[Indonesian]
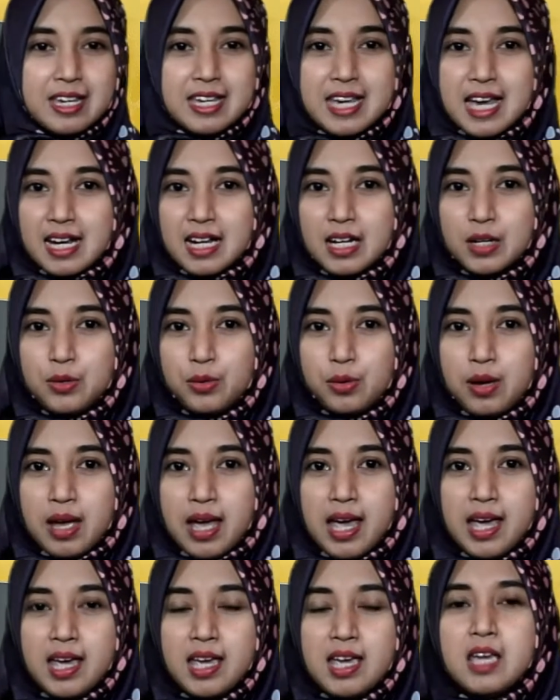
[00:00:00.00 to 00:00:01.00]
yang
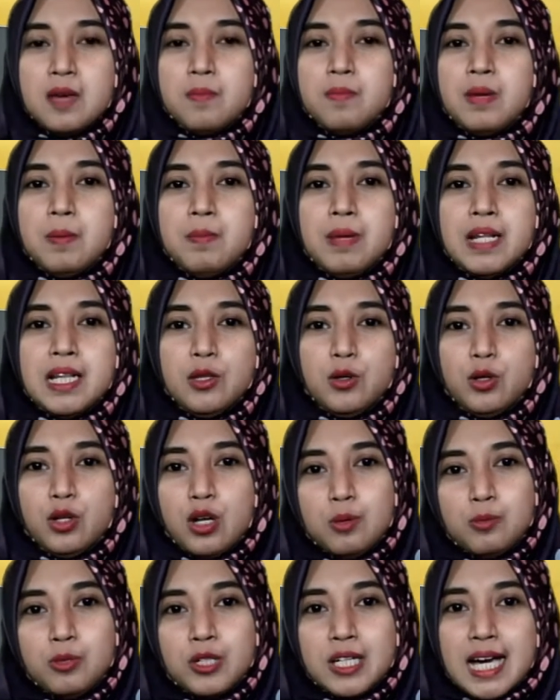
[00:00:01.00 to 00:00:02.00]
kedua,
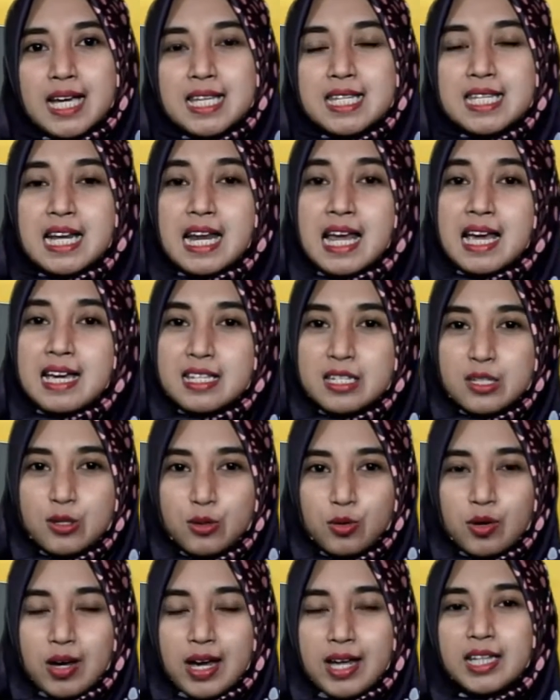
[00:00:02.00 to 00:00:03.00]
berbentuk komunikasi
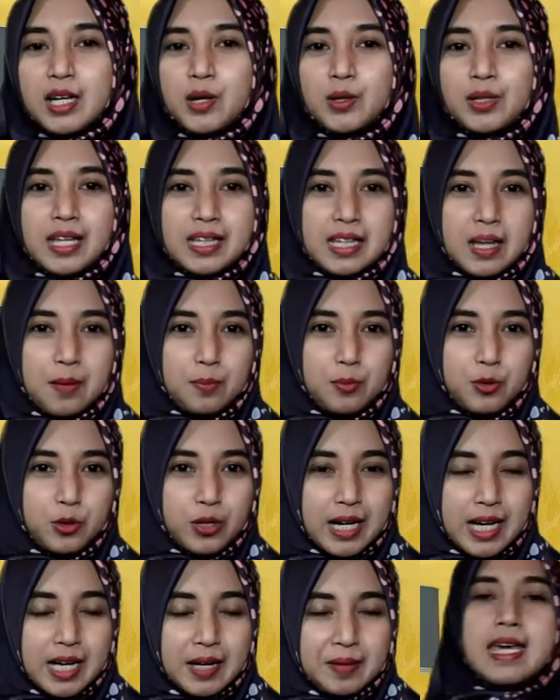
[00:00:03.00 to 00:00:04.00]
langsung atau tatap
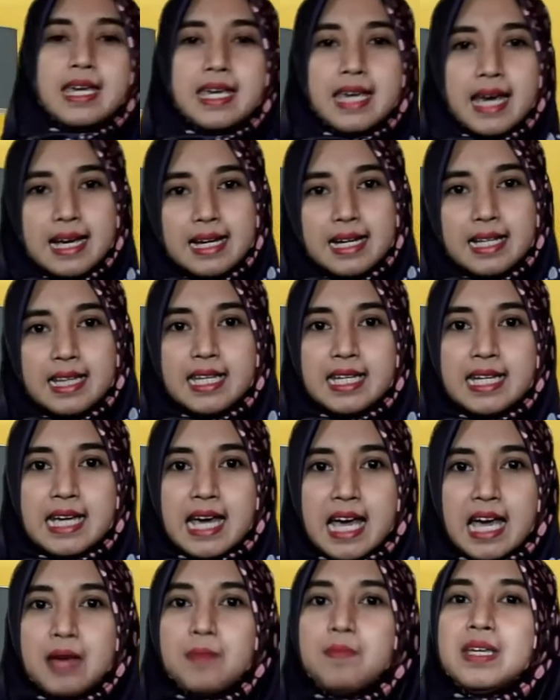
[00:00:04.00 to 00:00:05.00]
muka; yang
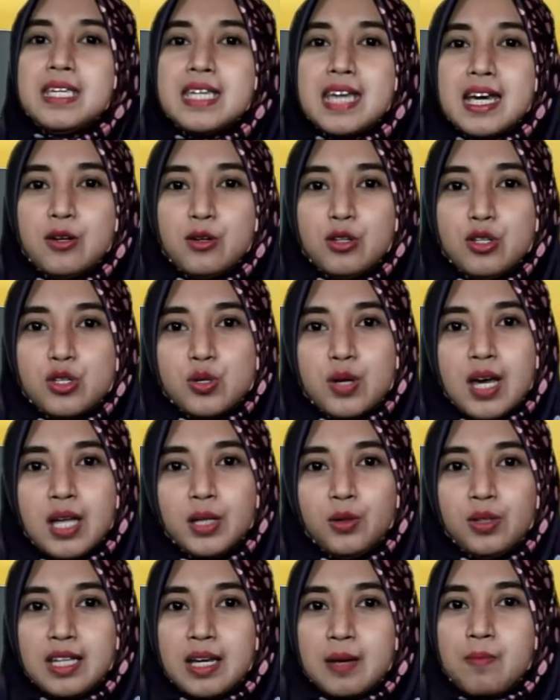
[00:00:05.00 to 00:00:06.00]
ketiga, menyangkut
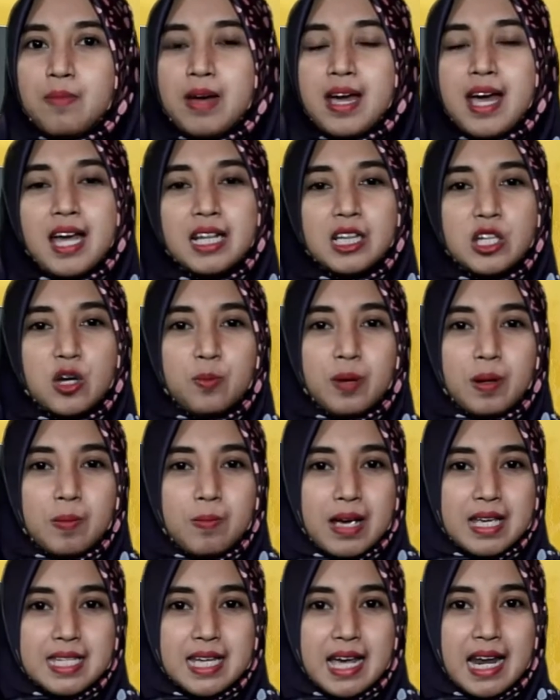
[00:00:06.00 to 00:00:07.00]
suatu tema atau
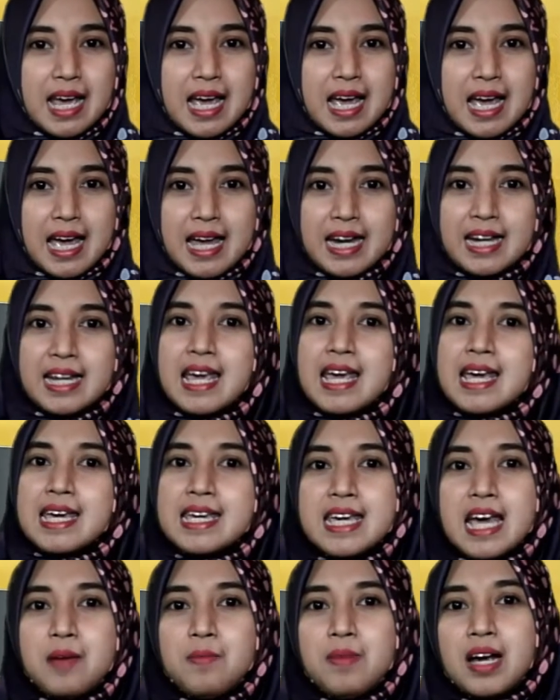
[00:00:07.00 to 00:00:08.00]
permasalahan
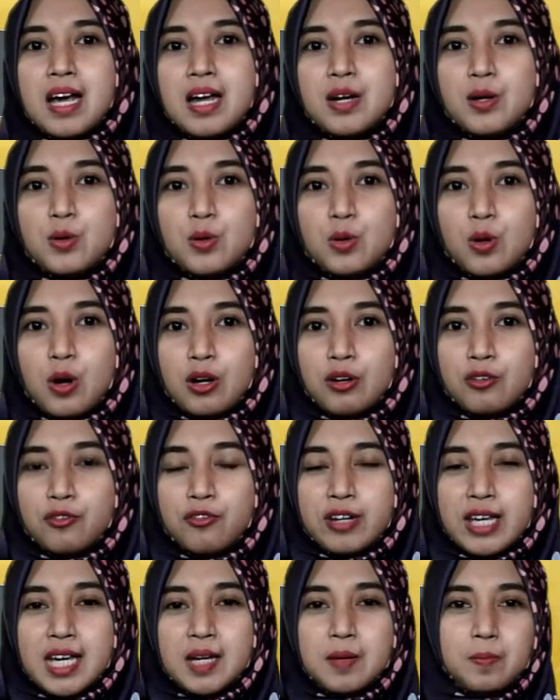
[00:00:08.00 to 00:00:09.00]
yang mengandung
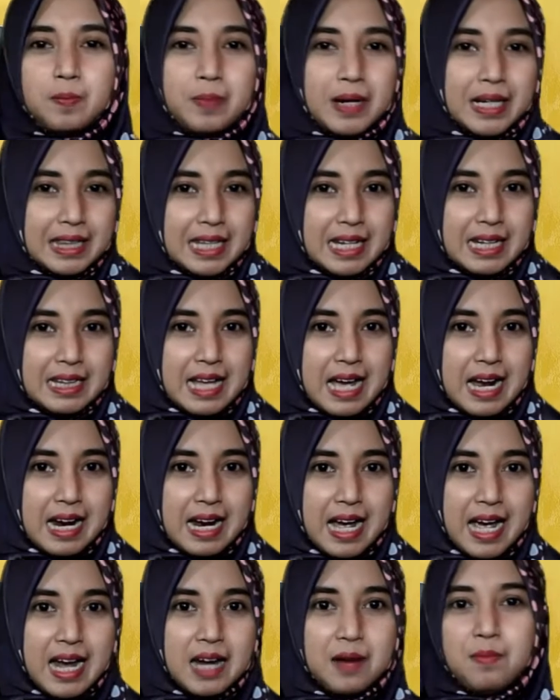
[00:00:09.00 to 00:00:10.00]
konflik,
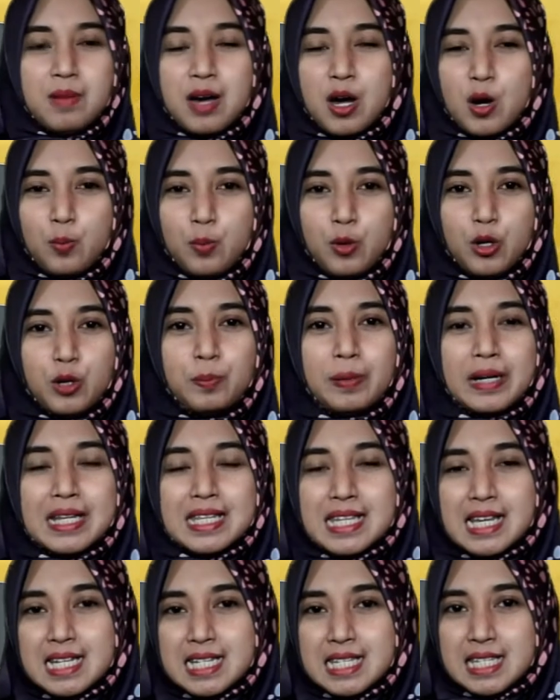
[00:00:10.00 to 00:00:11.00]
pertentangan, maupun
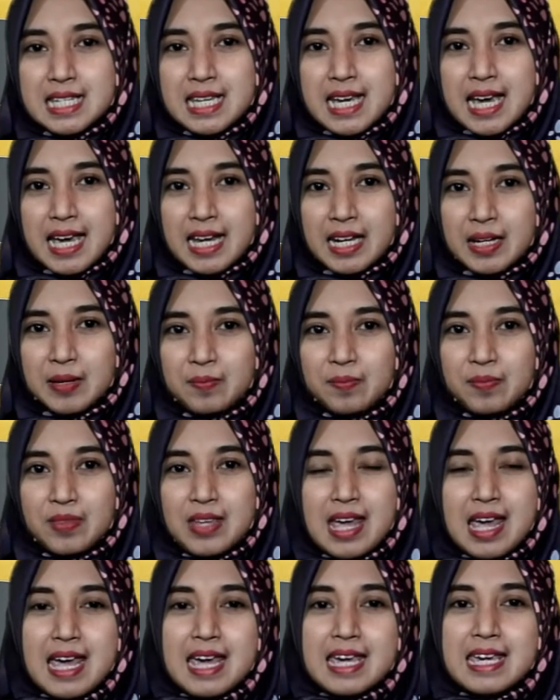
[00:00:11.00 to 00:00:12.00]
perselisihan;
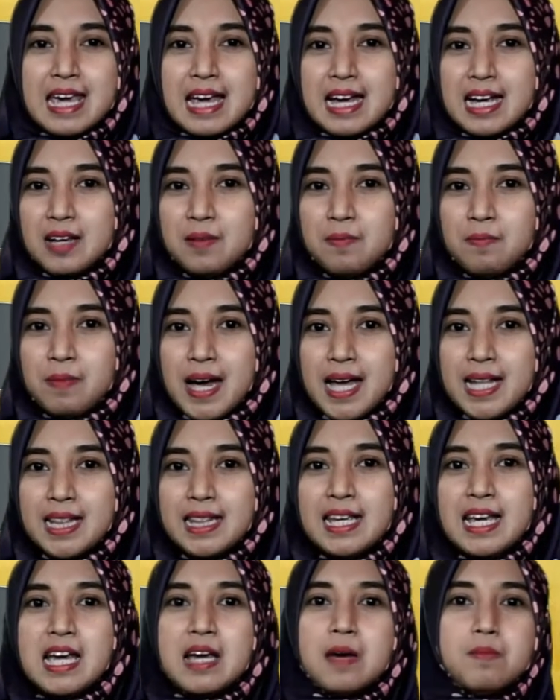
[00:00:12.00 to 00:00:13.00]
yang keempat,
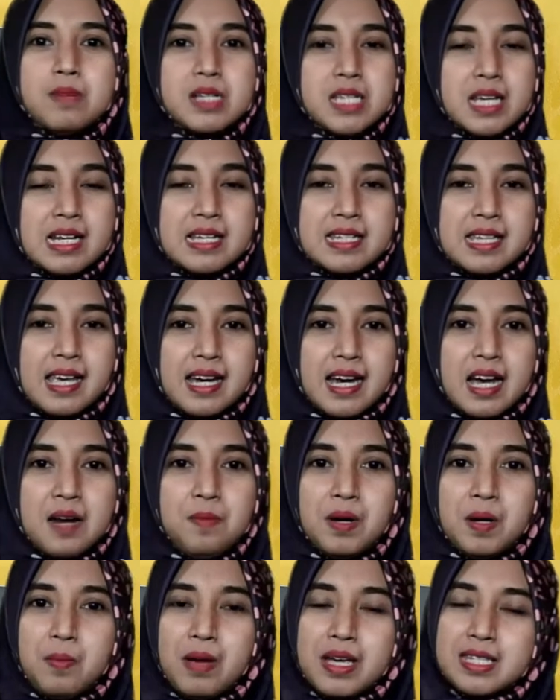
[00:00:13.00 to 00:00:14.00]

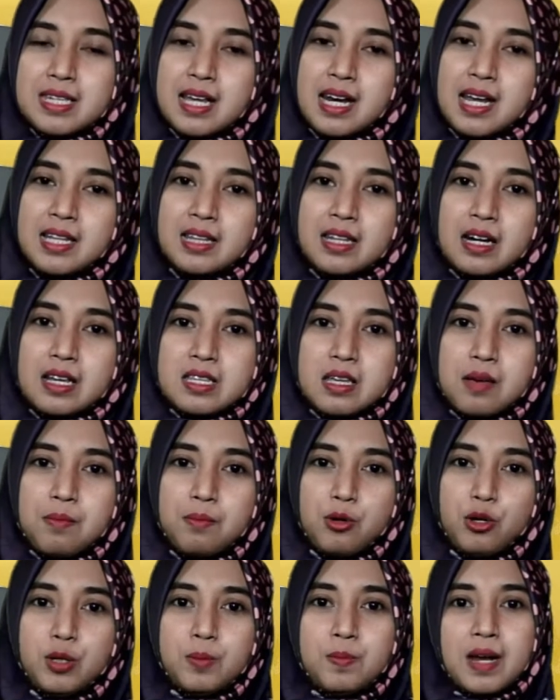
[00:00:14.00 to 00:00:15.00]
menyelesaikan permasalahan
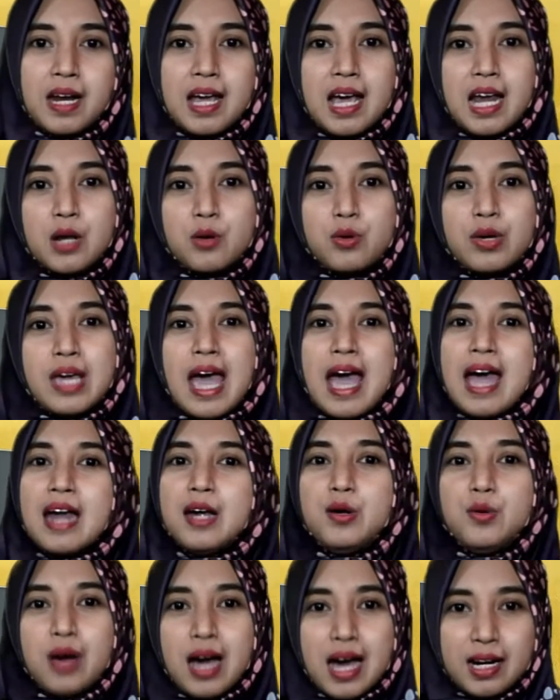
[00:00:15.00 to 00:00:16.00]
tersebut melalui
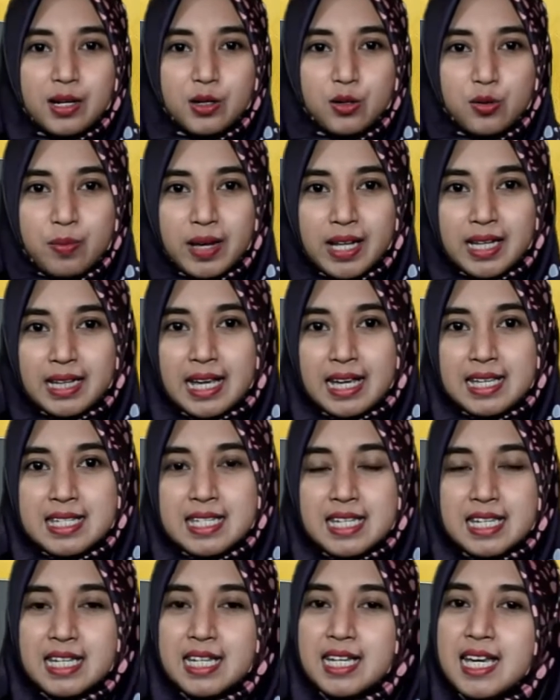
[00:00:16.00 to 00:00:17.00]
adu
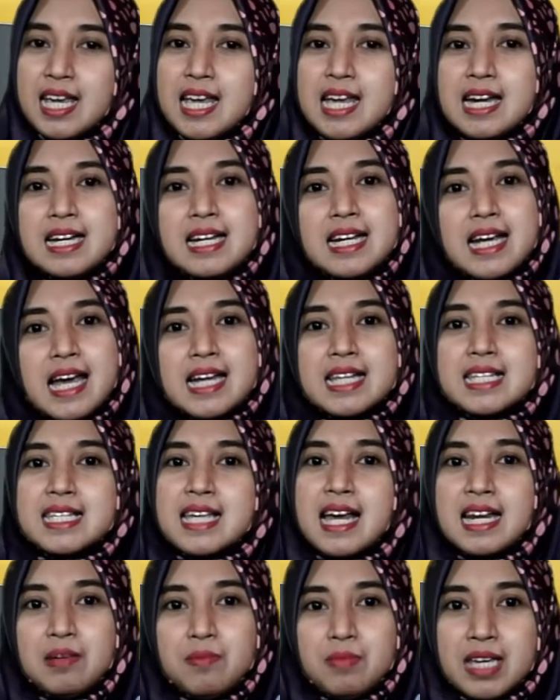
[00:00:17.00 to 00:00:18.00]
argumentasi dengan
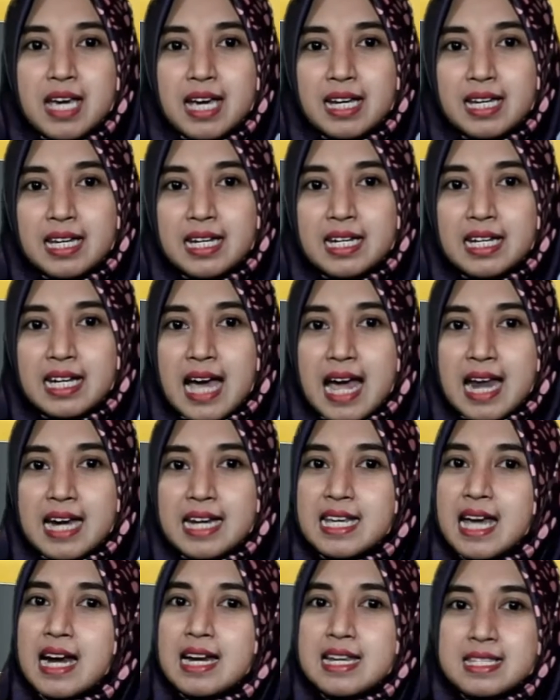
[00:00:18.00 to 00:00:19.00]
saling
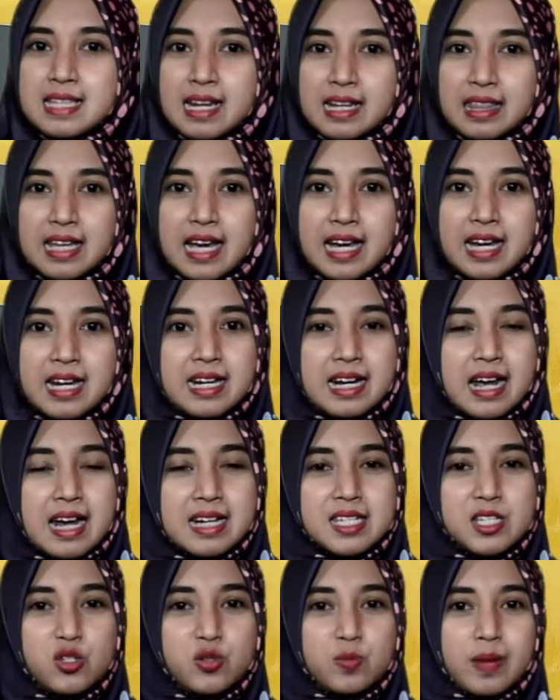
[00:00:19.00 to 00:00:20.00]
meyakinkan yang disertai
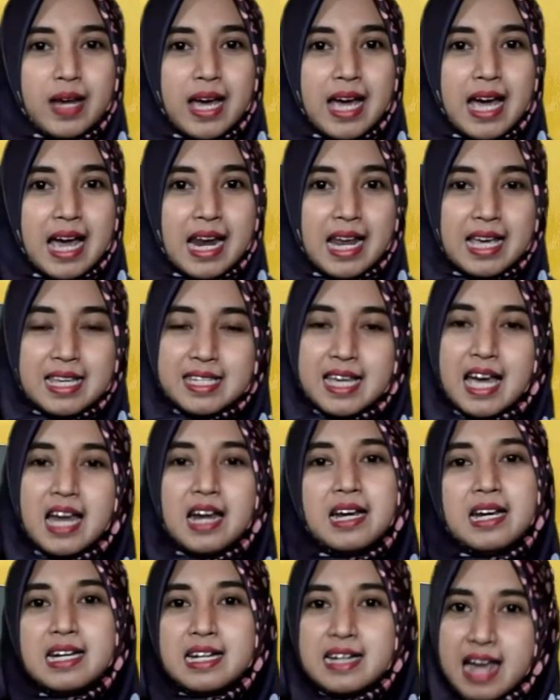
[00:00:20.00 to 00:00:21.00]
dengan sejumlah
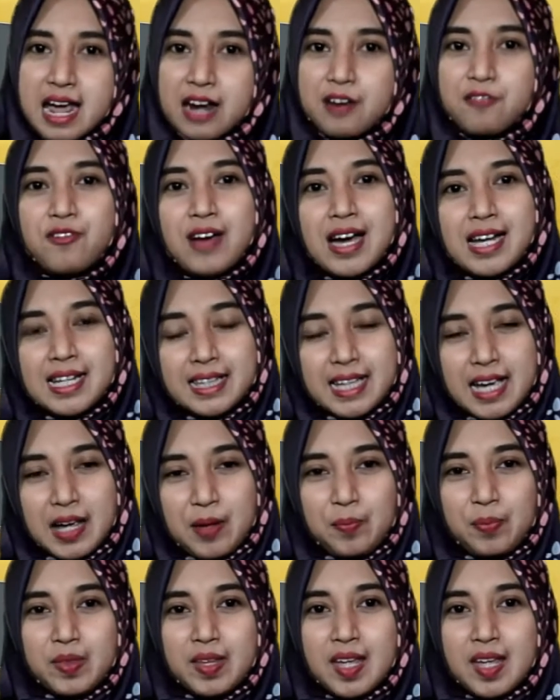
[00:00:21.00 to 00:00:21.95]
alasan dan fakta.